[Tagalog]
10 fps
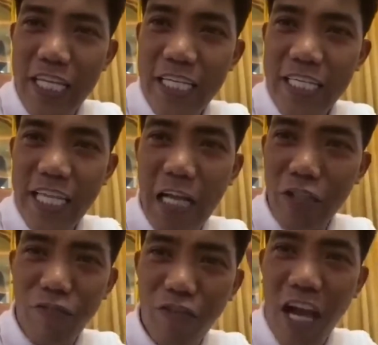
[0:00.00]
sacks
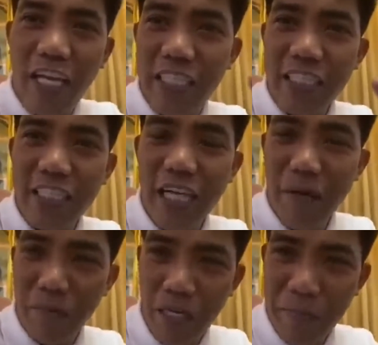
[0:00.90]
of rice ang
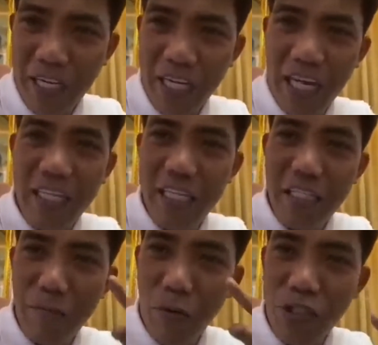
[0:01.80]
pinabigay natin sa
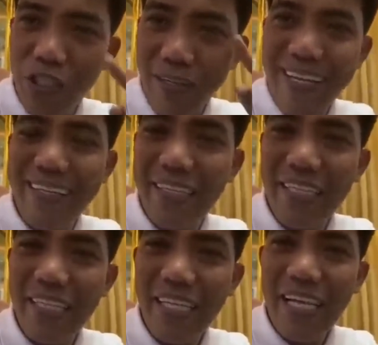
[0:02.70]
Port Street
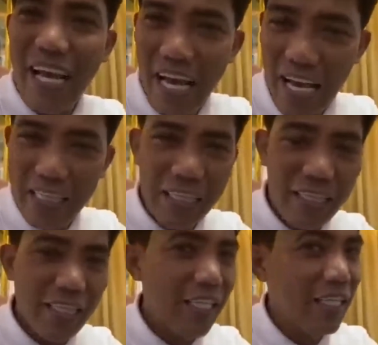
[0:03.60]
at
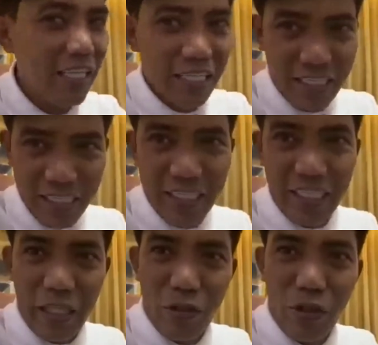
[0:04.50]

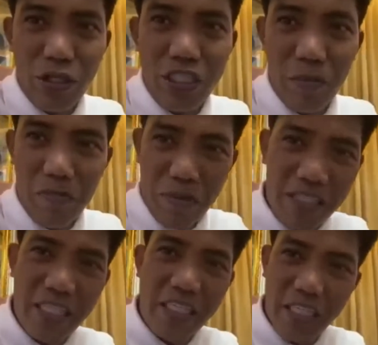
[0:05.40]
dito sa May
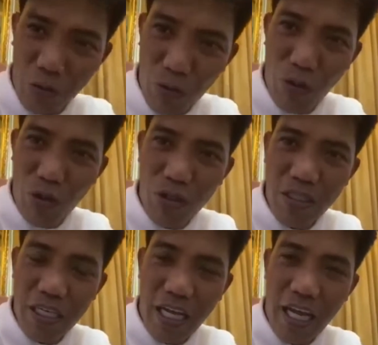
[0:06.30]
Pasig sa dulo.
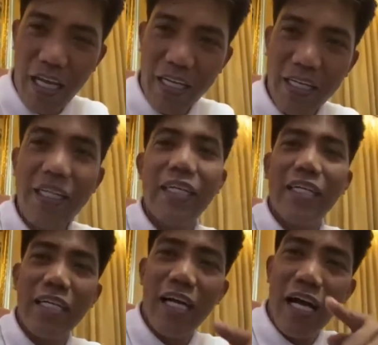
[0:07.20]
Ha?
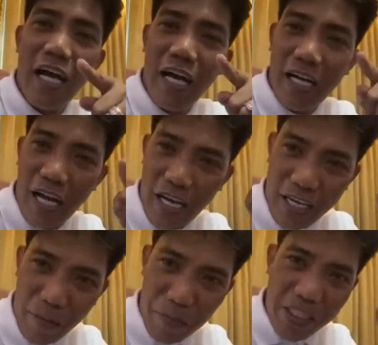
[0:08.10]
Ang uh,
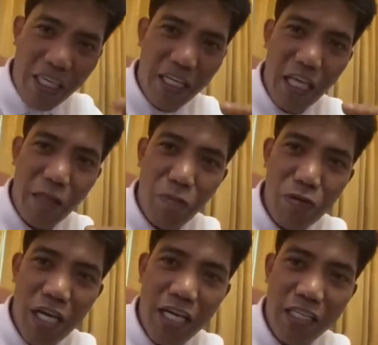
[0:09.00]
nag-facilitate po
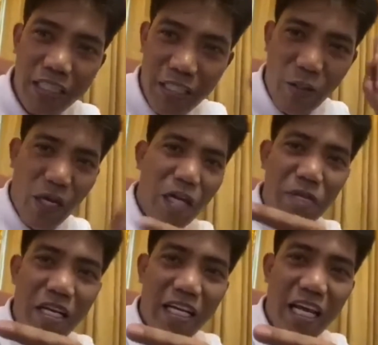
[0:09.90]
niyan, yung
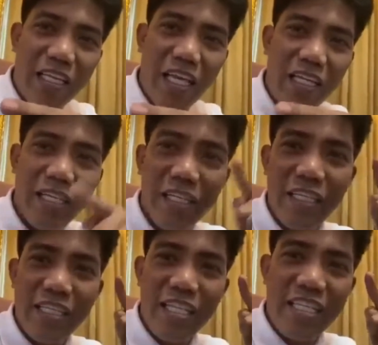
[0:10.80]
kaibigan natin,
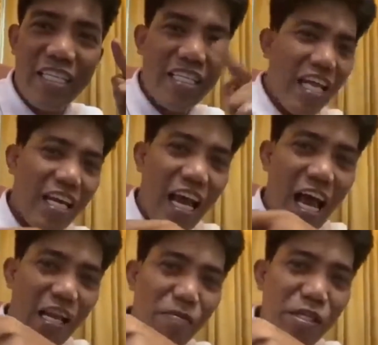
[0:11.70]
si Sir
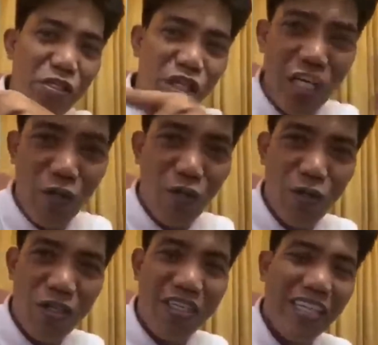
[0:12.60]
Alvin Chio.
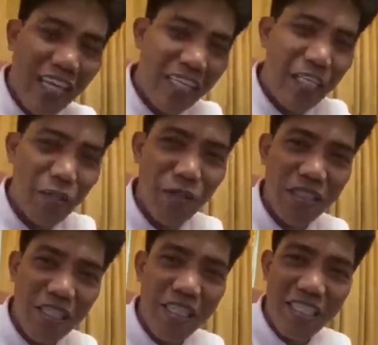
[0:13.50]
Nakita nyo?
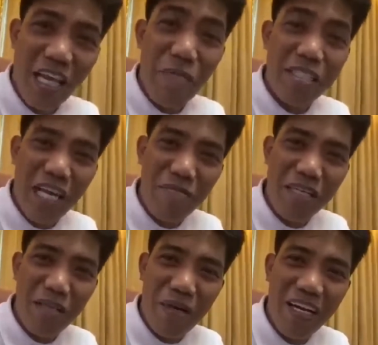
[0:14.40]
Sama-sama,
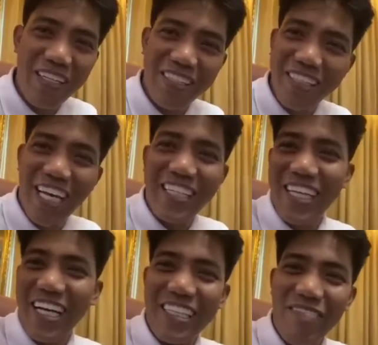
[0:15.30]
di ba? O,
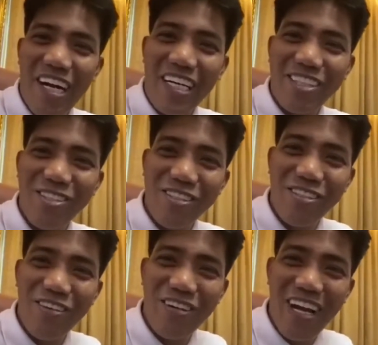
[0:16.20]
dati-rati mga
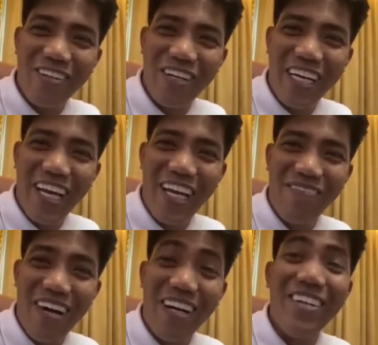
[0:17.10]
natutulog lang. Yung
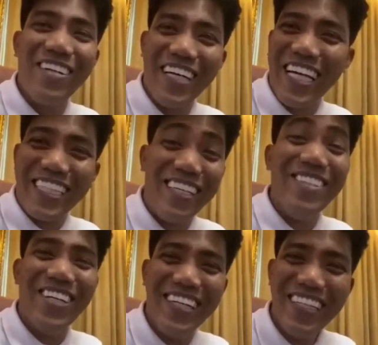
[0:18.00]
kinalembang ko, okay
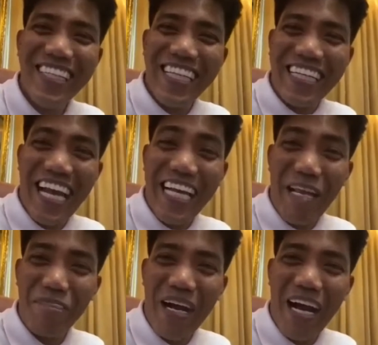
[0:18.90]
to,
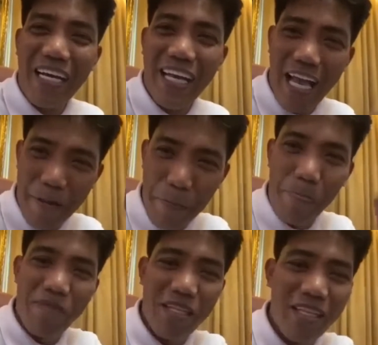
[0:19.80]
nagkalembangan na.
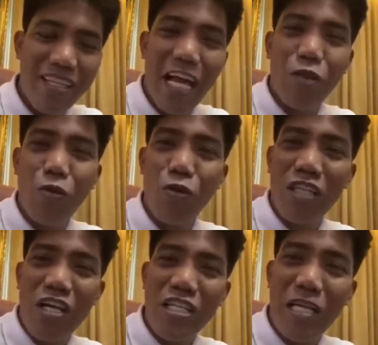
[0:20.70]
Nakatulong
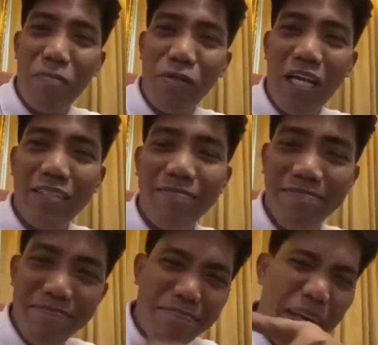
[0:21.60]
tayo sa lipunan.
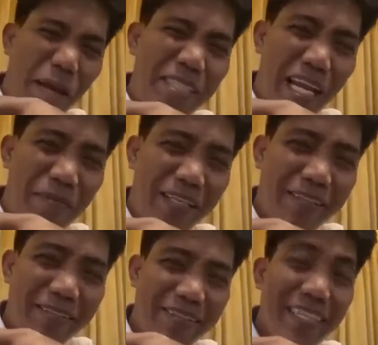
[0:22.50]
Maraming salamat.
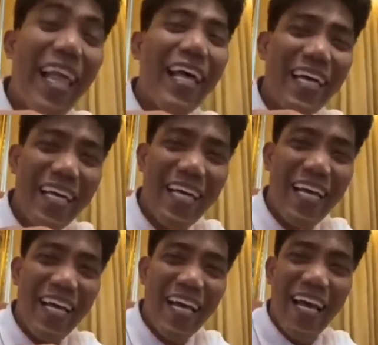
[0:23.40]

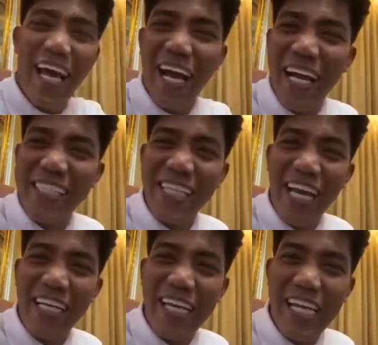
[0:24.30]
Hanggang
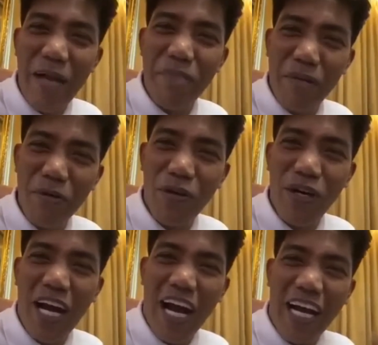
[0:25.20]
saan ang yabang mo?
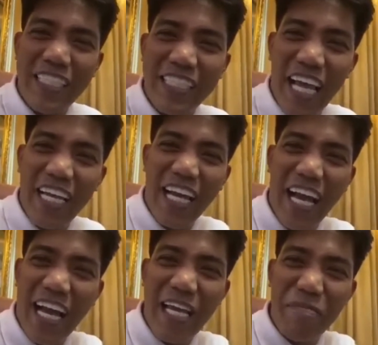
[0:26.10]
Hanggang saan ang
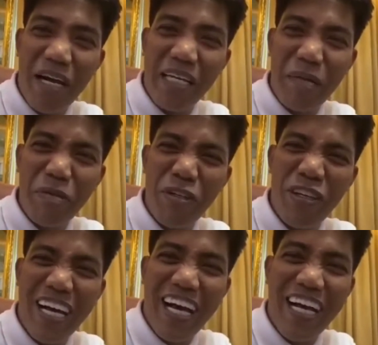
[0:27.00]
kayamanan mo?
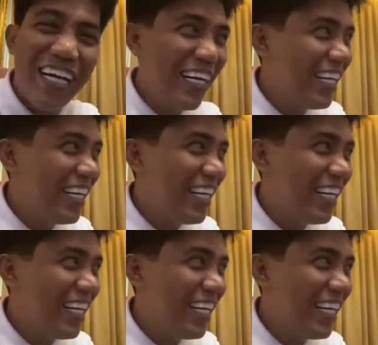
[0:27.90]
Ha?